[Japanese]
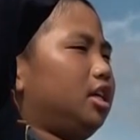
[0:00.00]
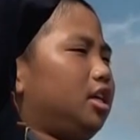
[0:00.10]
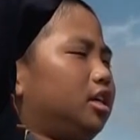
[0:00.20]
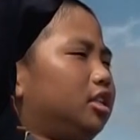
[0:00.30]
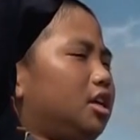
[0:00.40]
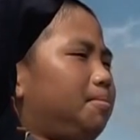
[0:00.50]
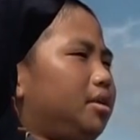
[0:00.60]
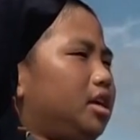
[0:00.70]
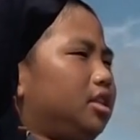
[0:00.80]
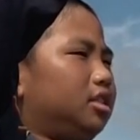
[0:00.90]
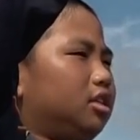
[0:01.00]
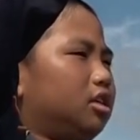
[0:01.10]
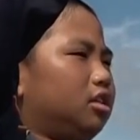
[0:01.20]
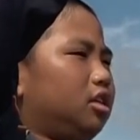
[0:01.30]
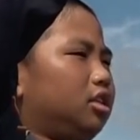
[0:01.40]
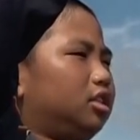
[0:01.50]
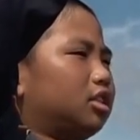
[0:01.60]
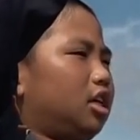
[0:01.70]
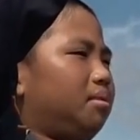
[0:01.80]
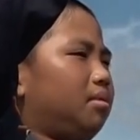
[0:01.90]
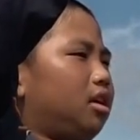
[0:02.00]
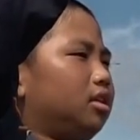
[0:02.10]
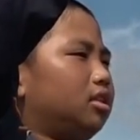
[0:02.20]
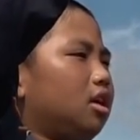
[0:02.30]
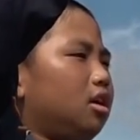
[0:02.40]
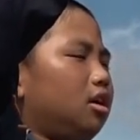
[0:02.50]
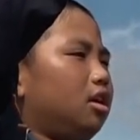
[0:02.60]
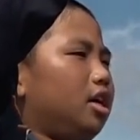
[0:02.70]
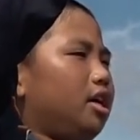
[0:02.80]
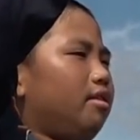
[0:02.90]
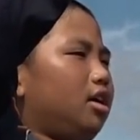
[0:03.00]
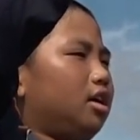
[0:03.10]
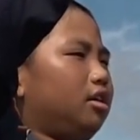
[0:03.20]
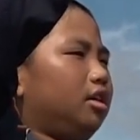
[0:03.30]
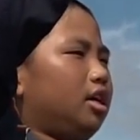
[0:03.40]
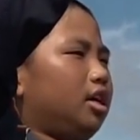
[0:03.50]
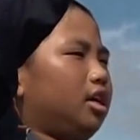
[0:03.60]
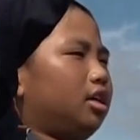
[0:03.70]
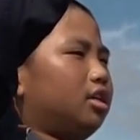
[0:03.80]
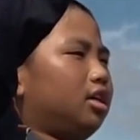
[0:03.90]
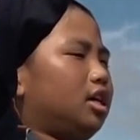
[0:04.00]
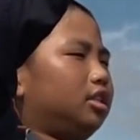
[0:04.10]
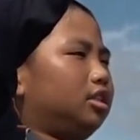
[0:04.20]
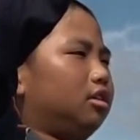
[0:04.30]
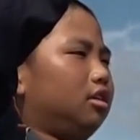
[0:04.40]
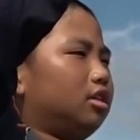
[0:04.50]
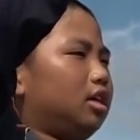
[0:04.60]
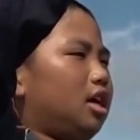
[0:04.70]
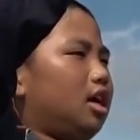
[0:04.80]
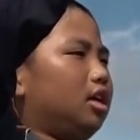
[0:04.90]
開会式では初倉ソフトボールスポーツ少年団の中村竜太